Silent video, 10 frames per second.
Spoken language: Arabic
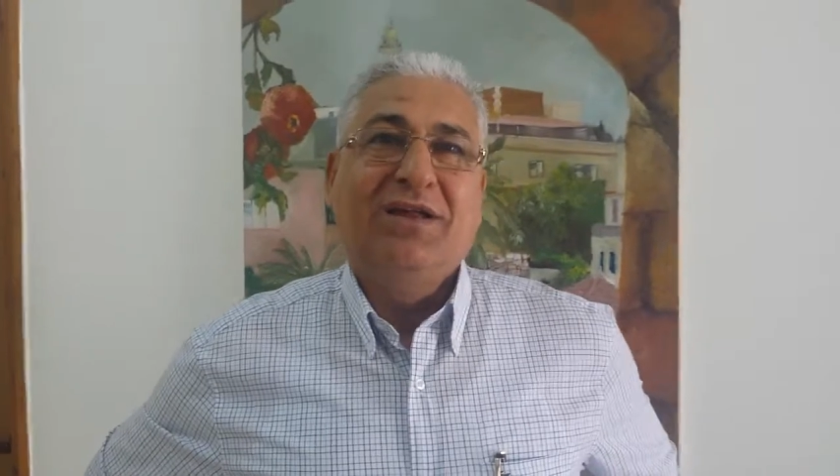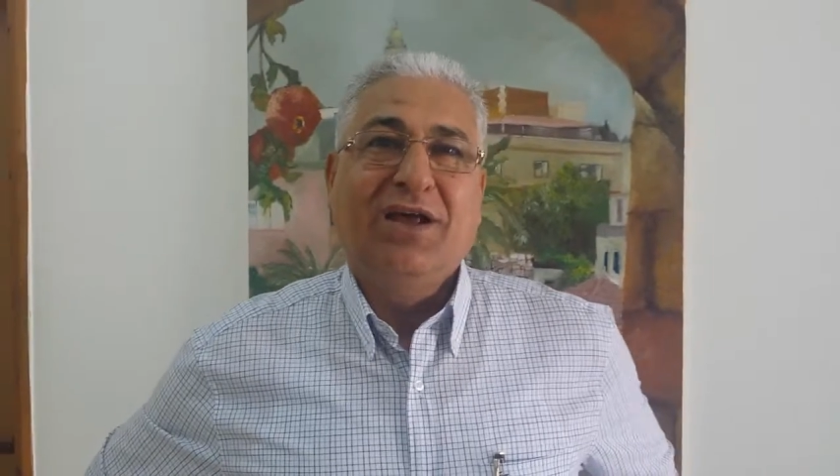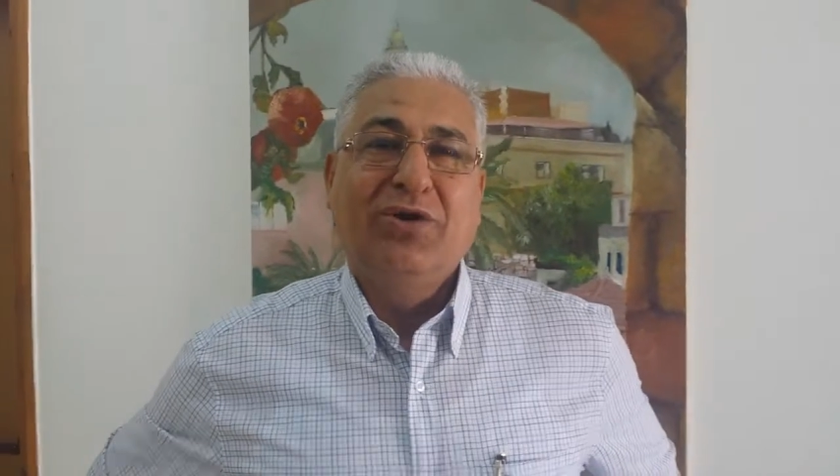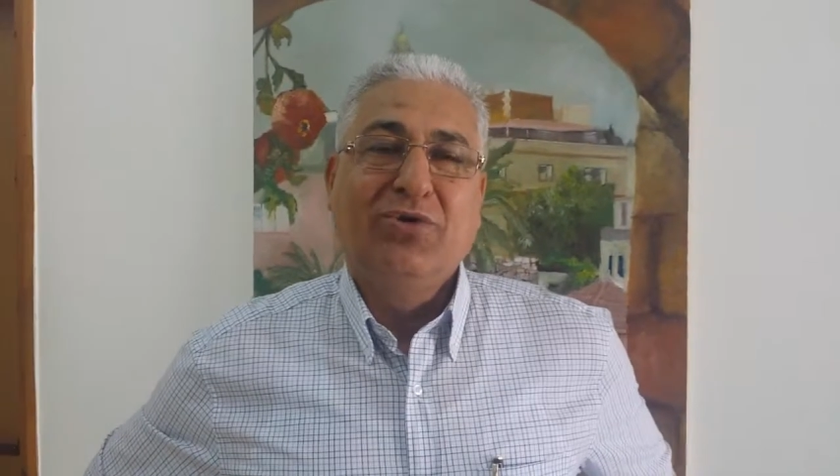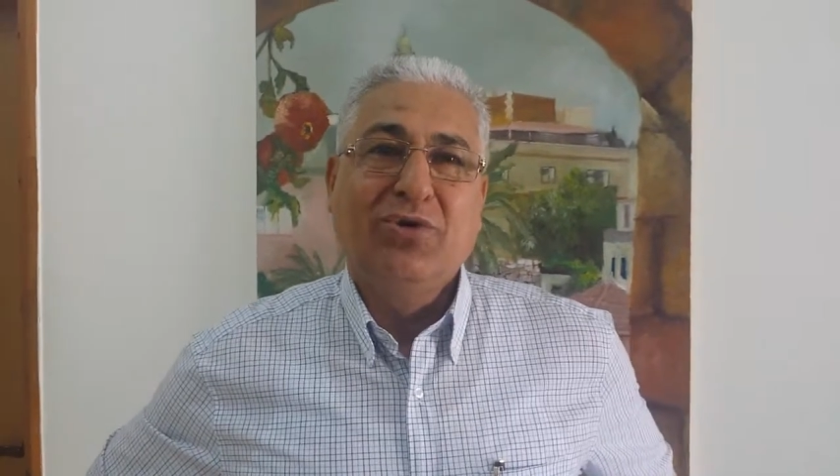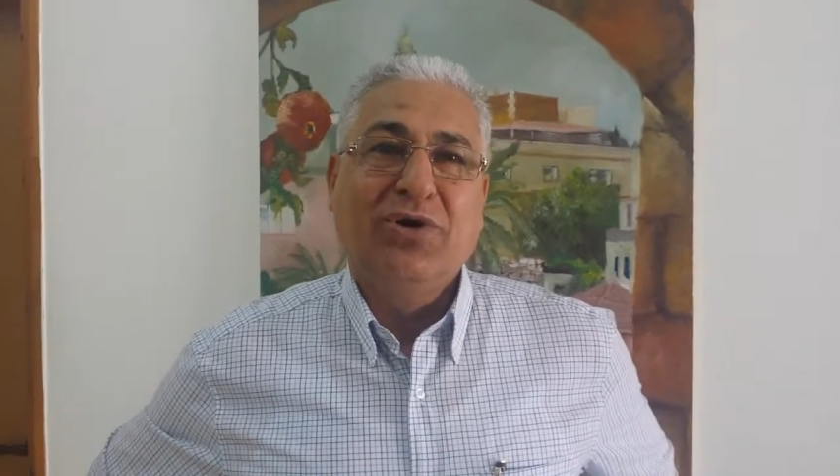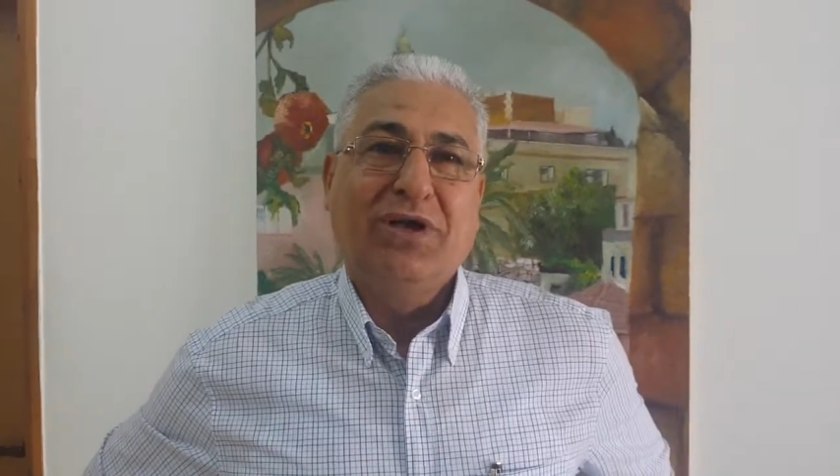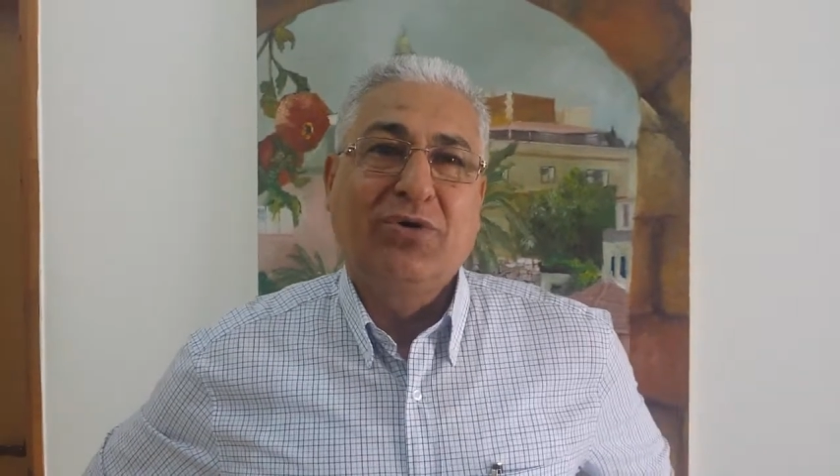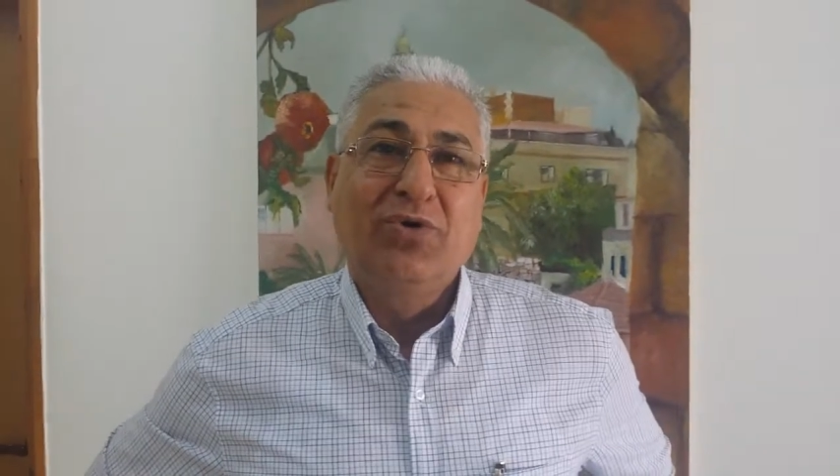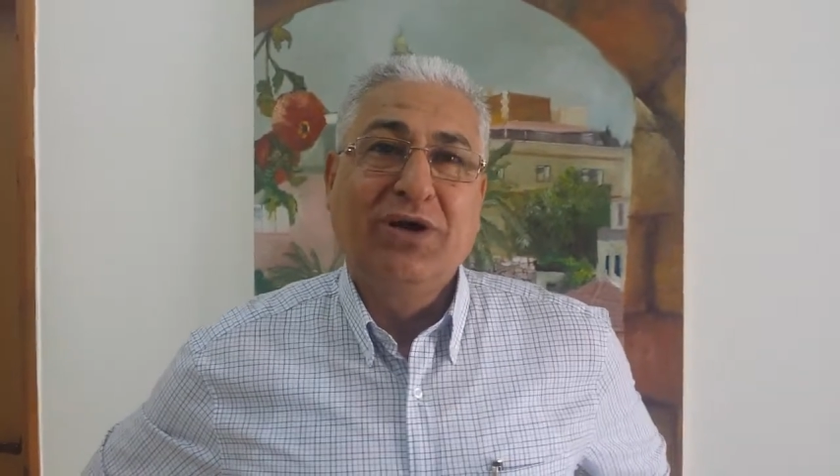
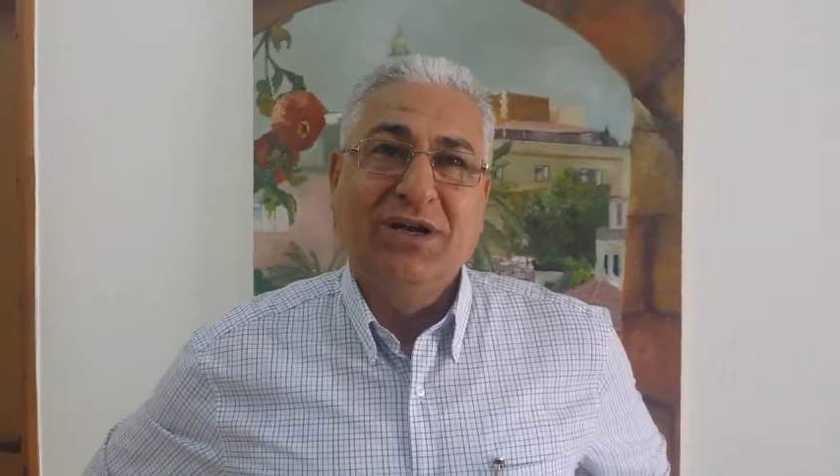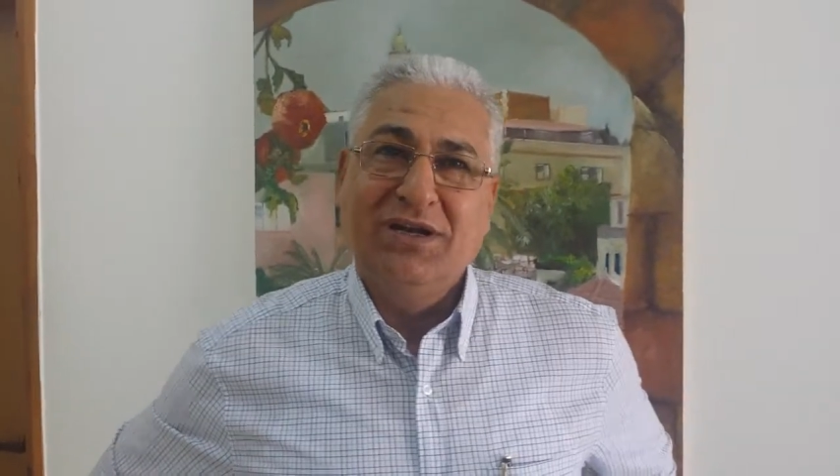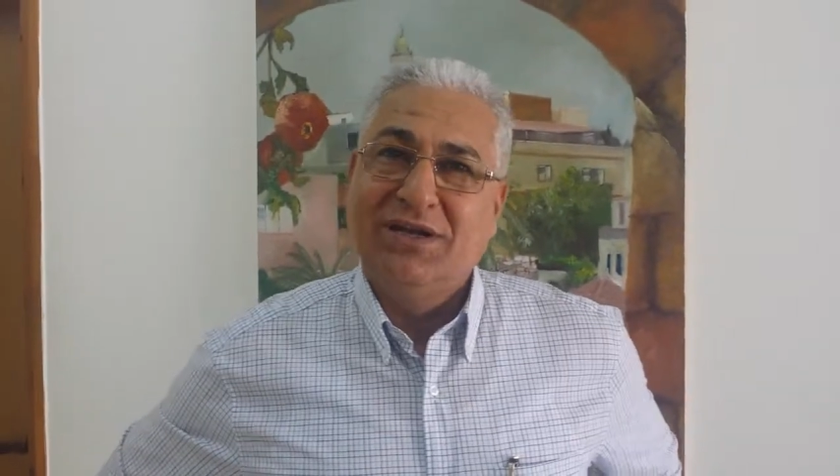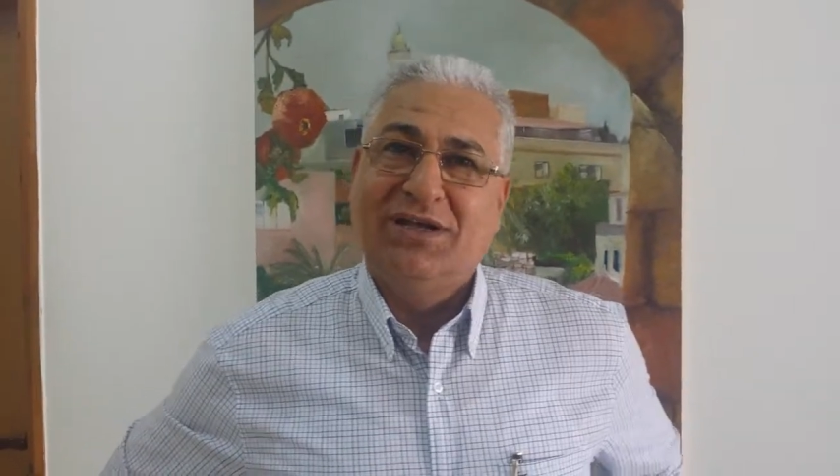لانه كل